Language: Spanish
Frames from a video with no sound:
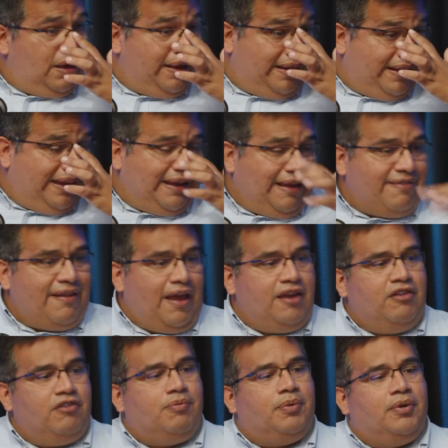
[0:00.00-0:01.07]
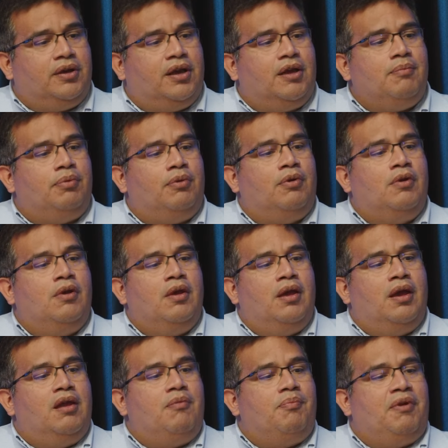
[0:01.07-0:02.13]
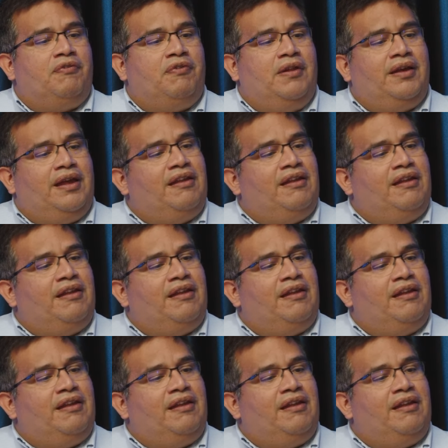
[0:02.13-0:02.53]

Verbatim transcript: Data Science, por ejemplo, era un perfil que